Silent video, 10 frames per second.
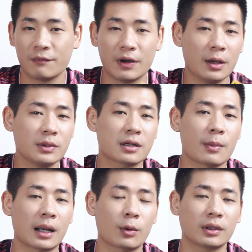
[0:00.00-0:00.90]
Và nếu như các
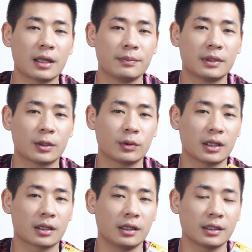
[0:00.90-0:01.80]
bạn đã quan tâm thì có
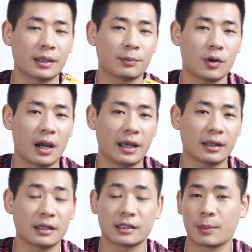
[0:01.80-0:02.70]
thể click đặt mua
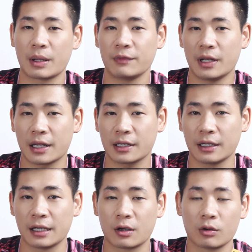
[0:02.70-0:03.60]
ngay tại nhà bán Vinet
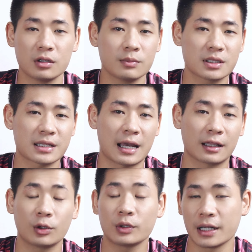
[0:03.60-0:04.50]
để có những mức giá
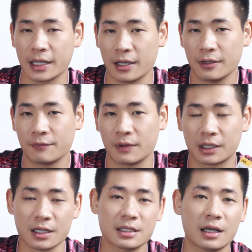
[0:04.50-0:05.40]
tốt nhất nhé. Và
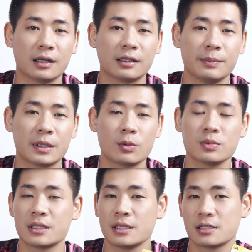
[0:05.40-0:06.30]
tới giờ thì mình
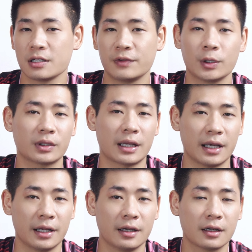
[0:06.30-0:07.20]
cũng xin dừng video tại
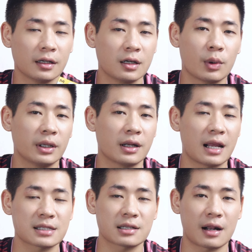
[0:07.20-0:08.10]
đây. Đừng quên nhấn
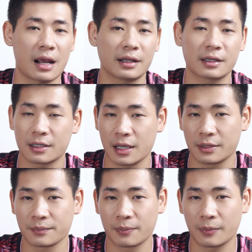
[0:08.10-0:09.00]
like, subscribe, đăng ký
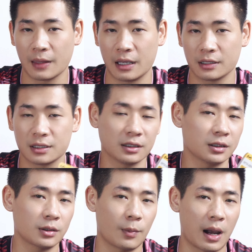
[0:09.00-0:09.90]
kênh để được nhận
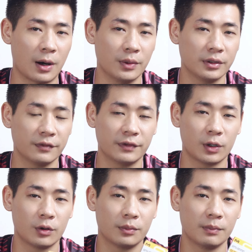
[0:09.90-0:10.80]
thông báo những
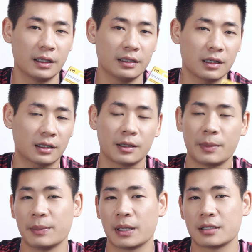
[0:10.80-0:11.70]
video mới nhất từ
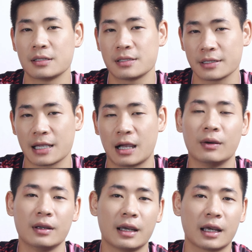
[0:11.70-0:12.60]
bên mình. Xin chào,
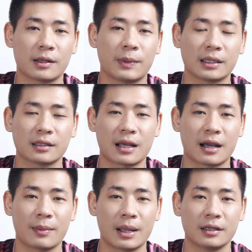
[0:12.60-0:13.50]
hẹn gặp lại tất cả
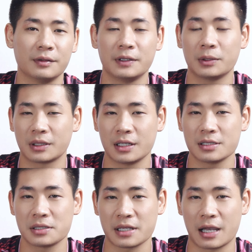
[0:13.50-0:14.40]
các bạn ở video tới.
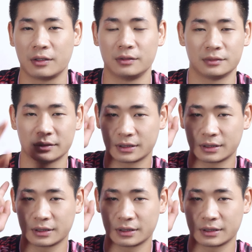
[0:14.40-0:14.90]
Xin chào.